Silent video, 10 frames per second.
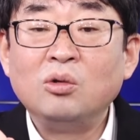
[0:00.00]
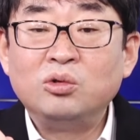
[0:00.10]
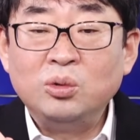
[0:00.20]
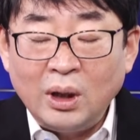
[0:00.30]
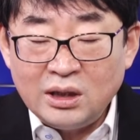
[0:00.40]

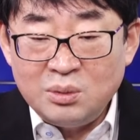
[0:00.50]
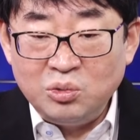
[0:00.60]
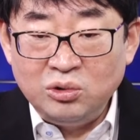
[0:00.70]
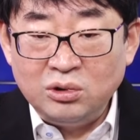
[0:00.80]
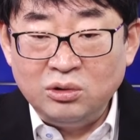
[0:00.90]
구독하신
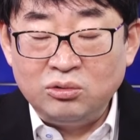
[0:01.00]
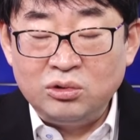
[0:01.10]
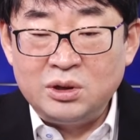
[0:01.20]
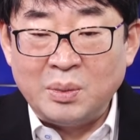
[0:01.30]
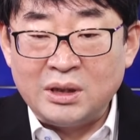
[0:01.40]
분들은
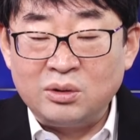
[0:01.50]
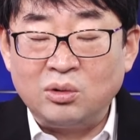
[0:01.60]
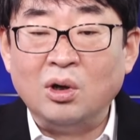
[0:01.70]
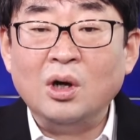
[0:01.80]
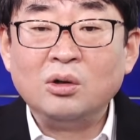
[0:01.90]
누르지
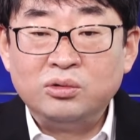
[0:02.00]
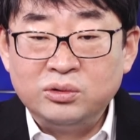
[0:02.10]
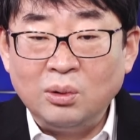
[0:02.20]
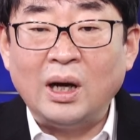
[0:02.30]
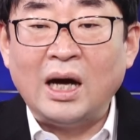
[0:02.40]
마시고
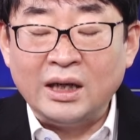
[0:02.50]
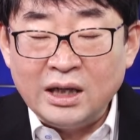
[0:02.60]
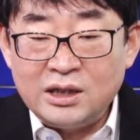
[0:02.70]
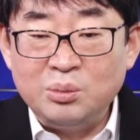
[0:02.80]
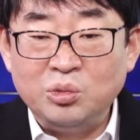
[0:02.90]
구독 안
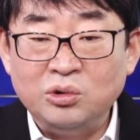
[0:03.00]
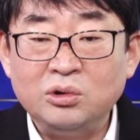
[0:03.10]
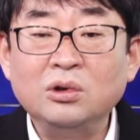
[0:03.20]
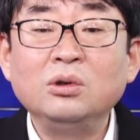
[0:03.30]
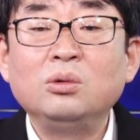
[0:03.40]
하신
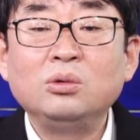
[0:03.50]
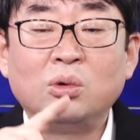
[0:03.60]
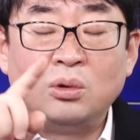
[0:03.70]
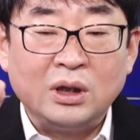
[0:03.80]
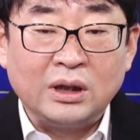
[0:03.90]
분들은
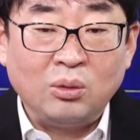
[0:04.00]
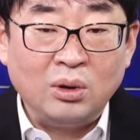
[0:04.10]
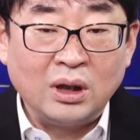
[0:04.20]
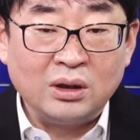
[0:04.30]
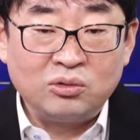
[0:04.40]
동그랗게
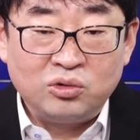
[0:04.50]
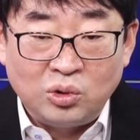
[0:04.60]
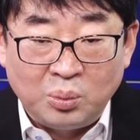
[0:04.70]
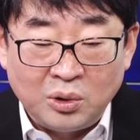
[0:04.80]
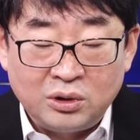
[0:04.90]
올라가는
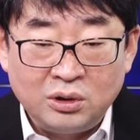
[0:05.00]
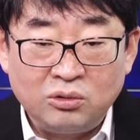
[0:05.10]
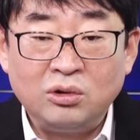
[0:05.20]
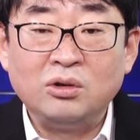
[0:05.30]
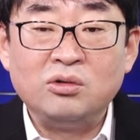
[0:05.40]
구독 버튼을
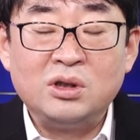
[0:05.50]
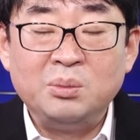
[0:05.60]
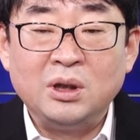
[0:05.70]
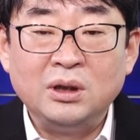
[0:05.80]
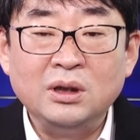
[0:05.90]

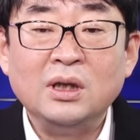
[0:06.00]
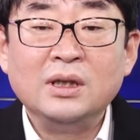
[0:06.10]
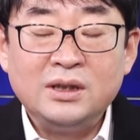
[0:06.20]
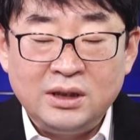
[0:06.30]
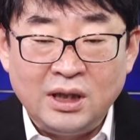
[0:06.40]
눌러주시면
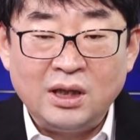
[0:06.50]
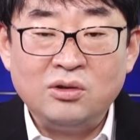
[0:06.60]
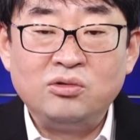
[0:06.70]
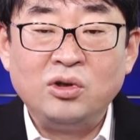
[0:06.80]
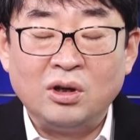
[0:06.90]
신의
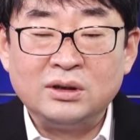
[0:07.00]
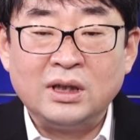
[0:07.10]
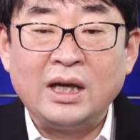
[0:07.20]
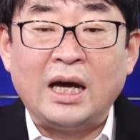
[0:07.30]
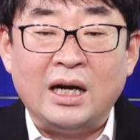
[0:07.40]
한수
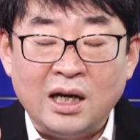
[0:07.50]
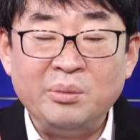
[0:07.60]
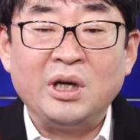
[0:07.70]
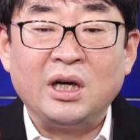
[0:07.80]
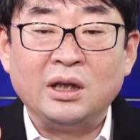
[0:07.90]
영상에
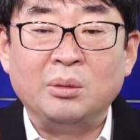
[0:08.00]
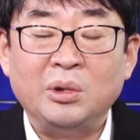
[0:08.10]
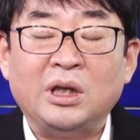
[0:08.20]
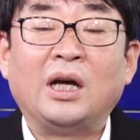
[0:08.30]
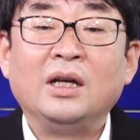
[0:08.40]
알람이 가게
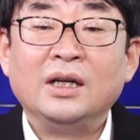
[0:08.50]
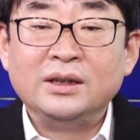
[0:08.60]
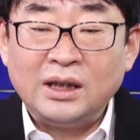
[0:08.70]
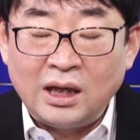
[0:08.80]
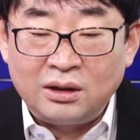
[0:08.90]
됩니다.
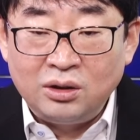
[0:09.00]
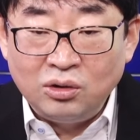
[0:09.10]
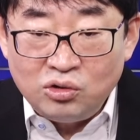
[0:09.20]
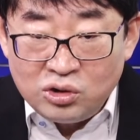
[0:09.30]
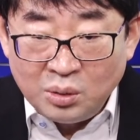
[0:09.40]
자 그리고
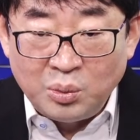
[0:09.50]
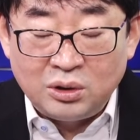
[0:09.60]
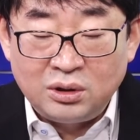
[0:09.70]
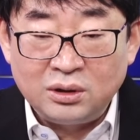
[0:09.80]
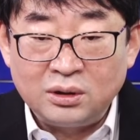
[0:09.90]
추천
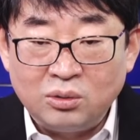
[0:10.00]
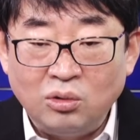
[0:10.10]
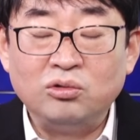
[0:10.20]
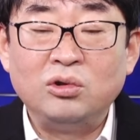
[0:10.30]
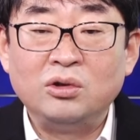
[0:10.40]
버튼 꼭
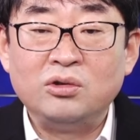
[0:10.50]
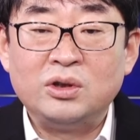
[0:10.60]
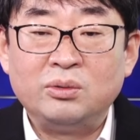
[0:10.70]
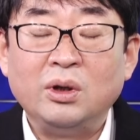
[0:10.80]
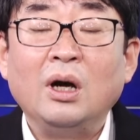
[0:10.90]

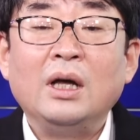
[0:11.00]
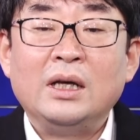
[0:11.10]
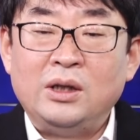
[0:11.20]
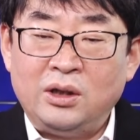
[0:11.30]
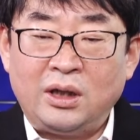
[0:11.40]
눌러주시고요.
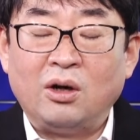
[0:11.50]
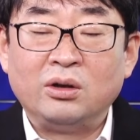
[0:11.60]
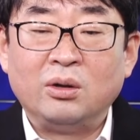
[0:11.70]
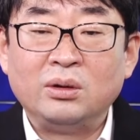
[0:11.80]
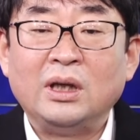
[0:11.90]
이렇게
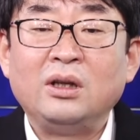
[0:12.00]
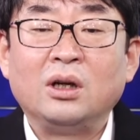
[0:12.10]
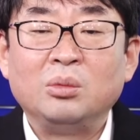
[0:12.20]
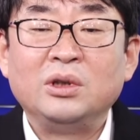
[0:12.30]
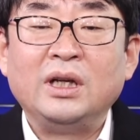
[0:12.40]
어려울 땐
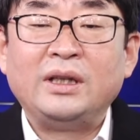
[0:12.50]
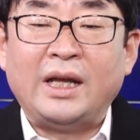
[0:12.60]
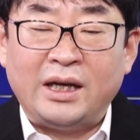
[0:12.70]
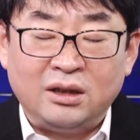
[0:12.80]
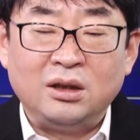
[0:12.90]
여러분들의
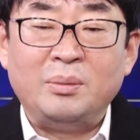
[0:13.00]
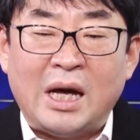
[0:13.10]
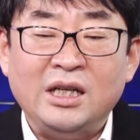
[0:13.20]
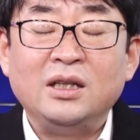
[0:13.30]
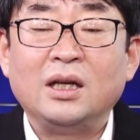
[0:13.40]
댓글을
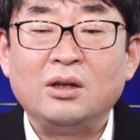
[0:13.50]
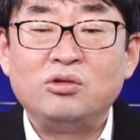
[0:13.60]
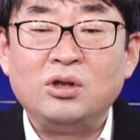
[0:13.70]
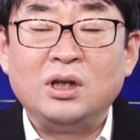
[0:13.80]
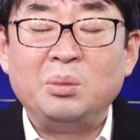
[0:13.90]
많이
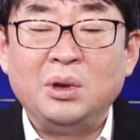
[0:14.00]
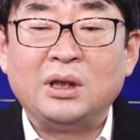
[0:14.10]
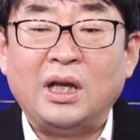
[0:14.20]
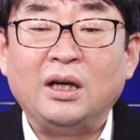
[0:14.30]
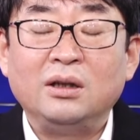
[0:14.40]
달아주셔야 됩니다.
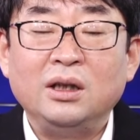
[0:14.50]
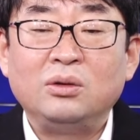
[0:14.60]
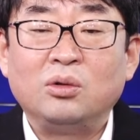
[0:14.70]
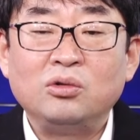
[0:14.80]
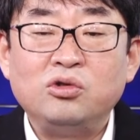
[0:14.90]
댓글이
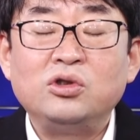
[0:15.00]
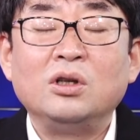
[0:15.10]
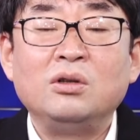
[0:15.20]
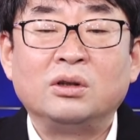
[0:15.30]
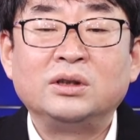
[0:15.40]
또
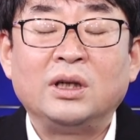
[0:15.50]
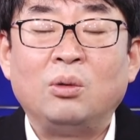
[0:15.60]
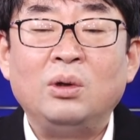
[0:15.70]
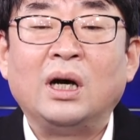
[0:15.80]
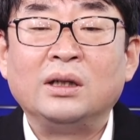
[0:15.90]
추천 영상에
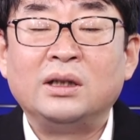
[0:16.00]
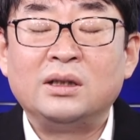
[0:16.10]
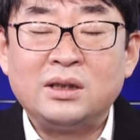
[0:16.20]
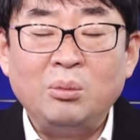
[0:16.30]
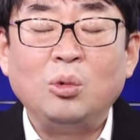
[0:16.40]
올라가는 데서
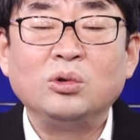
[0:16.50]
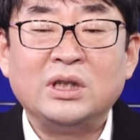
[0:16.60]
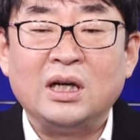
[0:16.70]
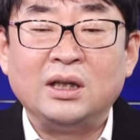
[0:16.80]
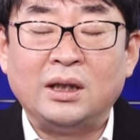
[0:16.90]

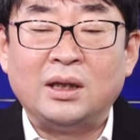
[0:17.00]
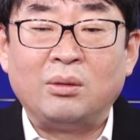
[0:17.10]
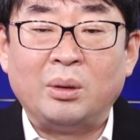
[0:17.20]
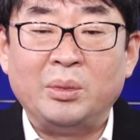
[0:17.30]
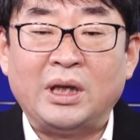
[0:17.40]
참고사항이 된다고
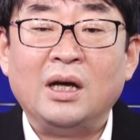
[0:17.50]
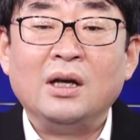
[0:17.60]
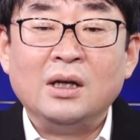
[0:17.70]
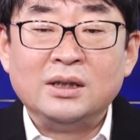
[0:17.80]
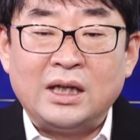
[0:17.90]
합니다.
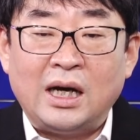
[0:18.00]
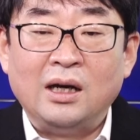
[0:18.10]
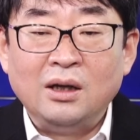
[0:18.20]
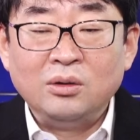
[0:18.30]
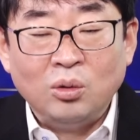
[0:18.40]
자
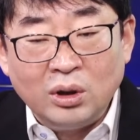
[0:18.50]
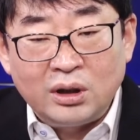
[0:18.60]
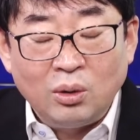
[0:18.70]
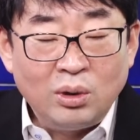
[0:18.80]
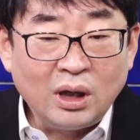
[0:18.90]

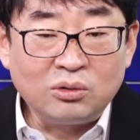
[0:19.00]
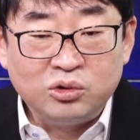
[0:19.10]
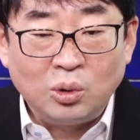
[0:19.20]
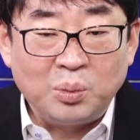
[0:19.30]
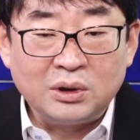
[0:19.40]
동그랗게 올라간
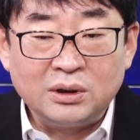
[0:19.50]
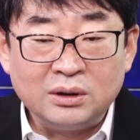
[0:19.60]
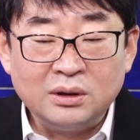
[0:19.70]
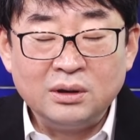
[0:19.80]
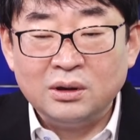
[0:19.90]
구독 버튼,
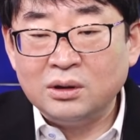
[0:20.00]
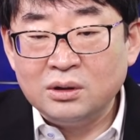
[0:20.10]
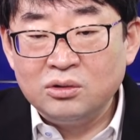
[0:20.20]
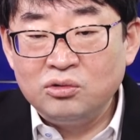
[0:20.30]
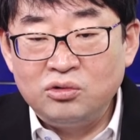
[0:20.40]

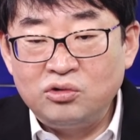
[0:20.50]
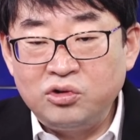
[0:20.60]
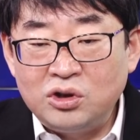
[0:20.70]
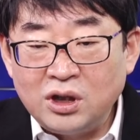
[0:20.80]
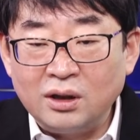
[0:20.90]

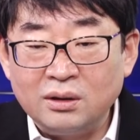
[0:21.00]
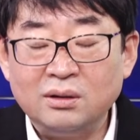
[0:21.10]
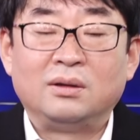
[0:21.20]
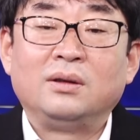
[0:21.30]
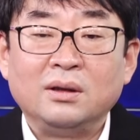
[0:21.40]
추천,
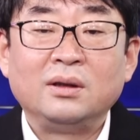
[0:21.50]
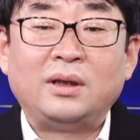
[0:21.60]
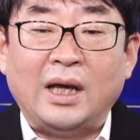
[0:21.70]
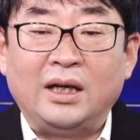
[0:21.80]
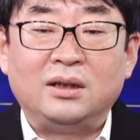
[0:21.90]

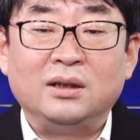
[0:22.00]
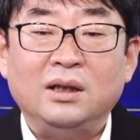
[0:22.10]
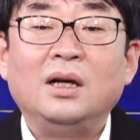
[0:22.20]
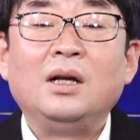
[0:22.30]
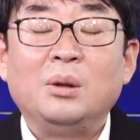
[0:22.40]
댓글
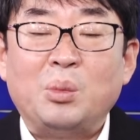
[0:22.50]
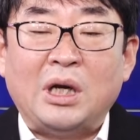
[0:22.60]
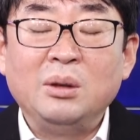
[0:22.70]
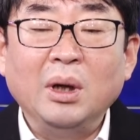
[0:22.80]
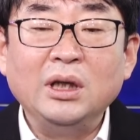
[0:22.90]

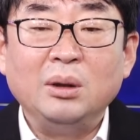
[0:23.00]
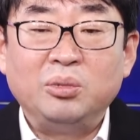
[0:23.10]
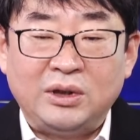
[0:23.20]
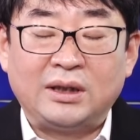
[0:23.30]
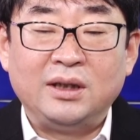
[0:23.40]
많이 많이
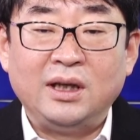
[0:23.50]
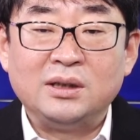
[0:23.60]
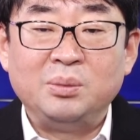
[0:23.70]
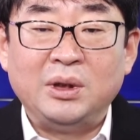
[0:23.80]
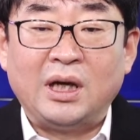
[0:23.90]

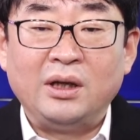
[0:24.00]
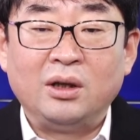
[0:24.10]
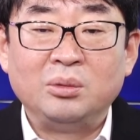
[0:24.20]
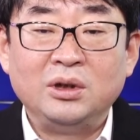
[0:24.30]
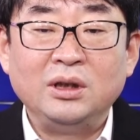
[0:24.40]
부탁드리겠습니다.
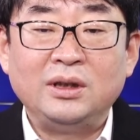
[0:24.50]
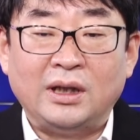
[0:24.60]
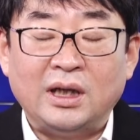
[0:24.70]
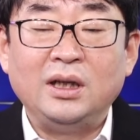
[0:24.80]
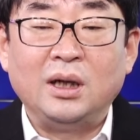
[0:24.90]
여러분들
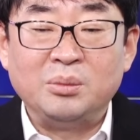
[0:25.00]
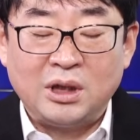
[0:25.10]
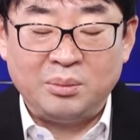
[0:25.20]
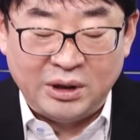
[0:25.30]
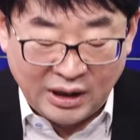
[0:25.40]
대단히
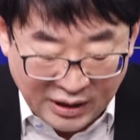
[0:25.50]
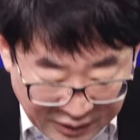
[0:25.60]
감사합니다.